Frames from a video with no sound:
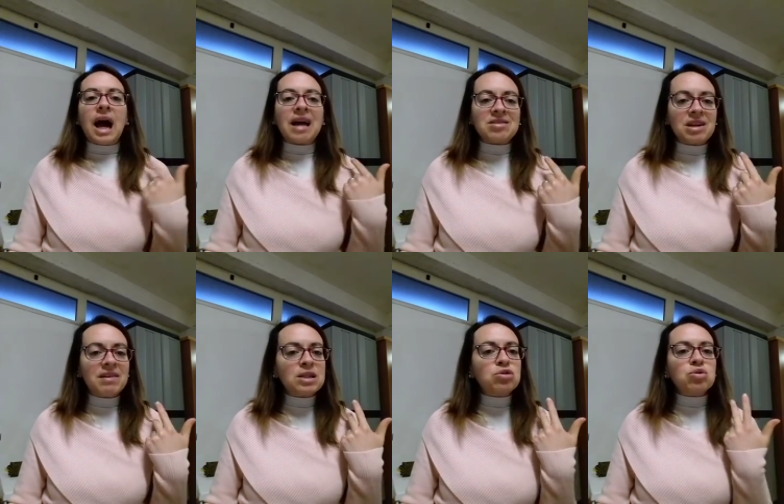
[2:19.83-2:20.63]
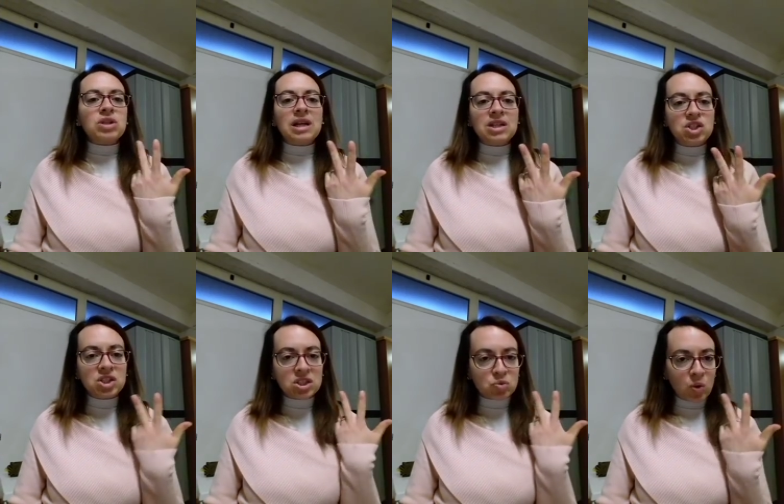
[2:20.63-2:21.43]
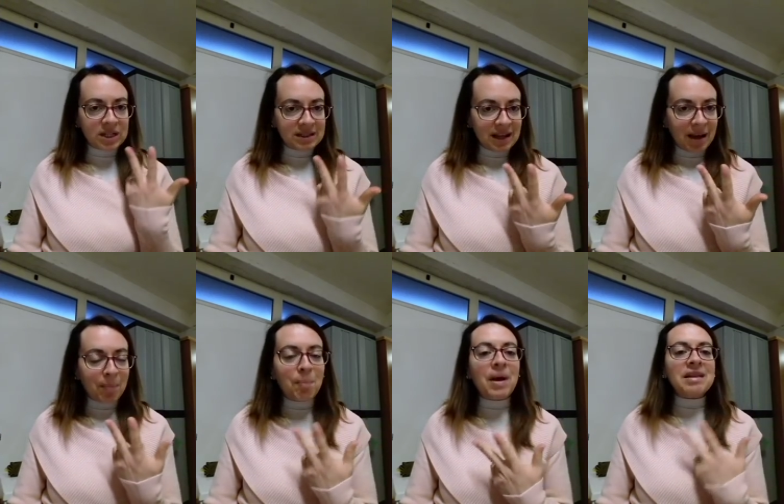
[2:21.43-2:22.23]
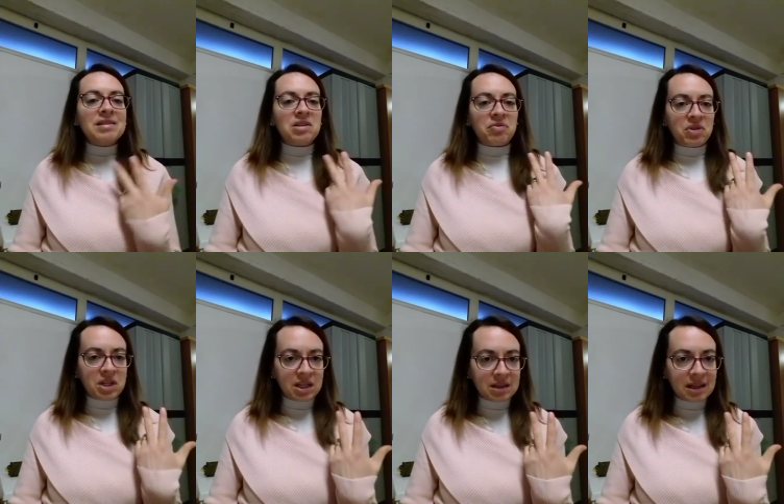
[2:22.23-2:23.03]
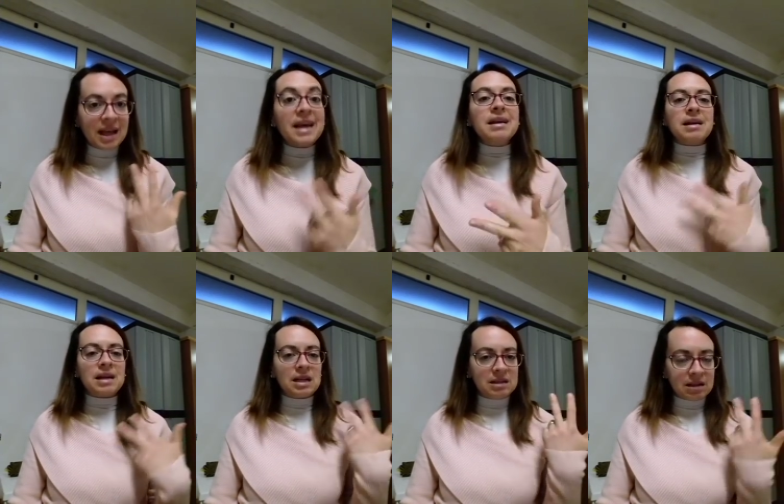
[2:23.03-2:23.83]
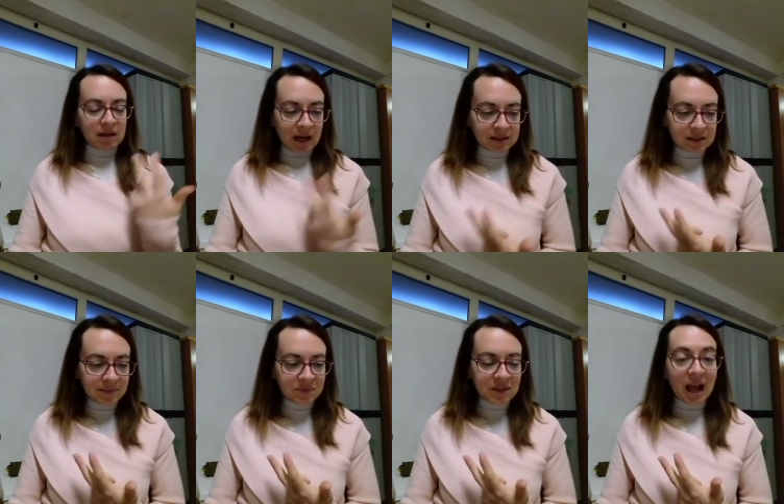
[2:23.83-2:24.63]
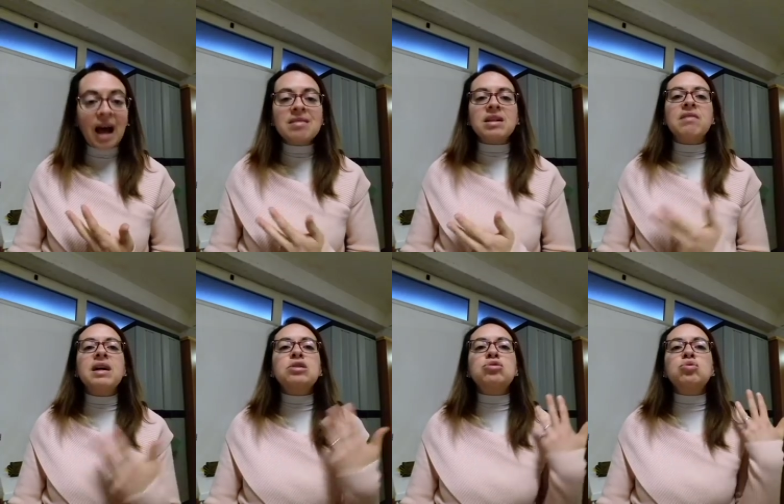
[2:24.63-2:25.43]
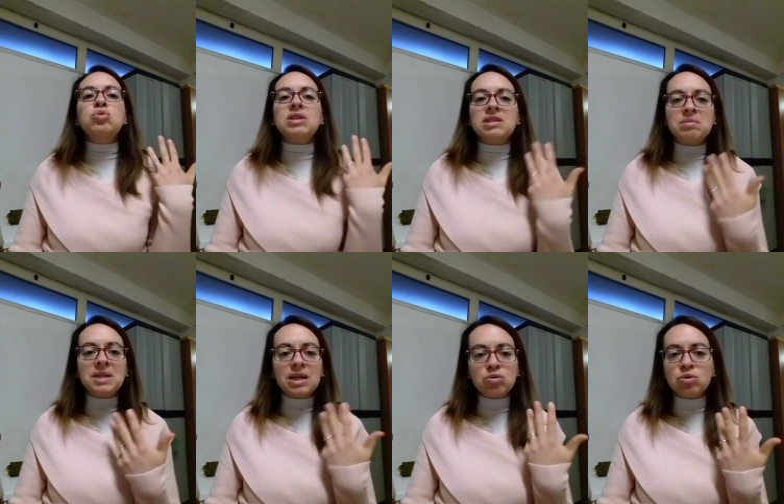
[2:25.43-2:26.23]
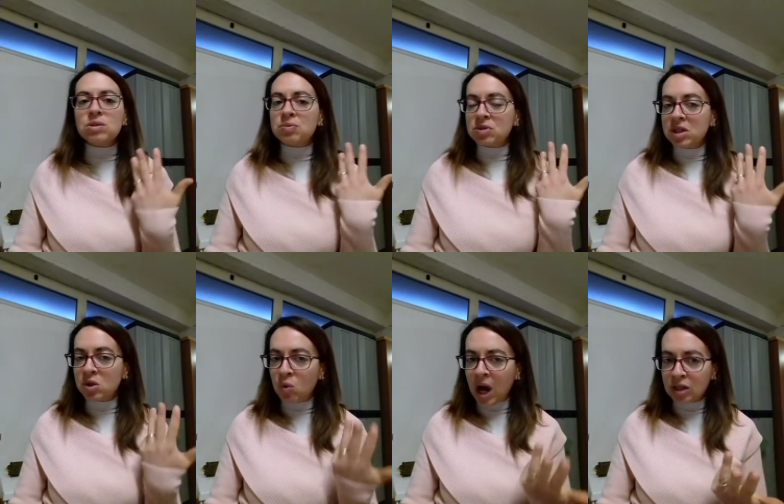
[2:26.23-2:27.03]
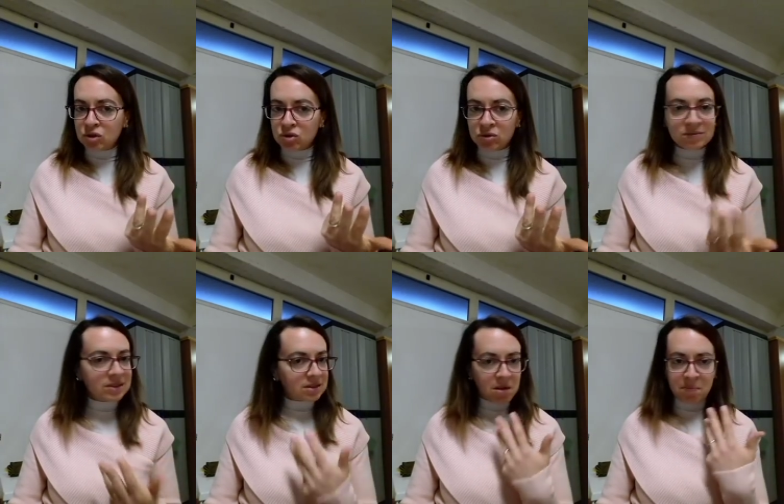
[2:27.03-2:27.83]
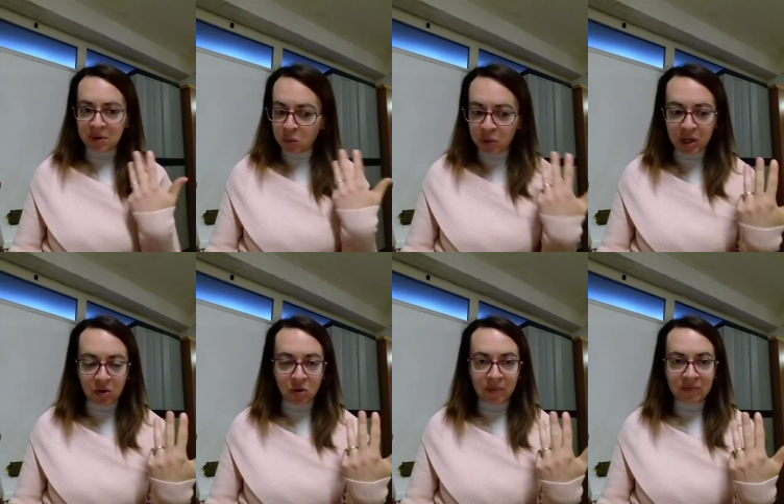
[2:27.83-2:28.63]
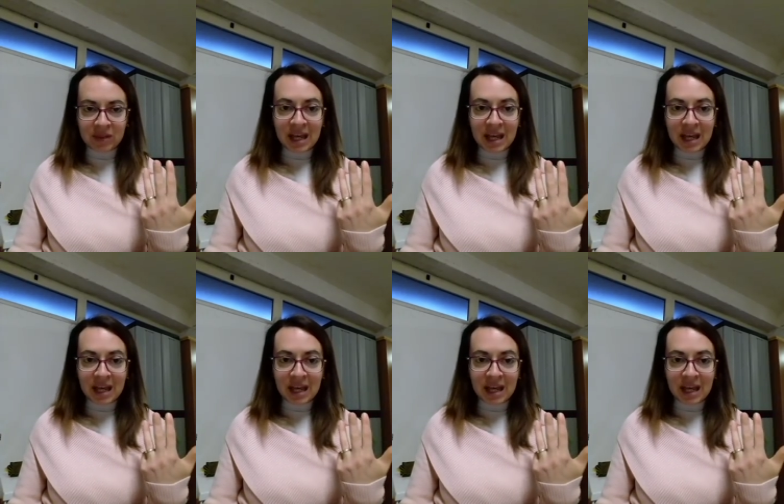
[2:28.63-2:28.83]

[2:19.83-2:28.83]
attraverso delle gestualità ben definite e reiterate, attraverso un determinato tipo di linguaggio, sempre quello,